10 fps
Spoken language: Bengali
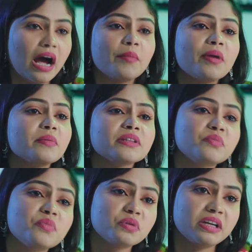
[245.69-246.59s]
আমরা আমাদের
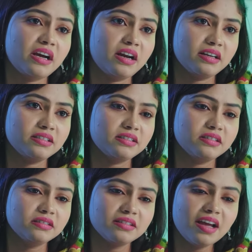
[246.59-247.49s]
বোনকে হারাইছি
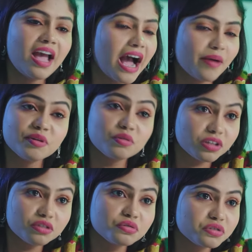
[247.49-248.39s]
আমি
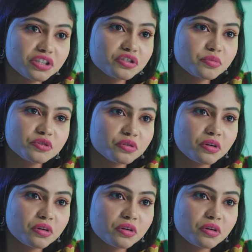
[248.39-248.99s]
কোথায় শুনছি এই সমস্ত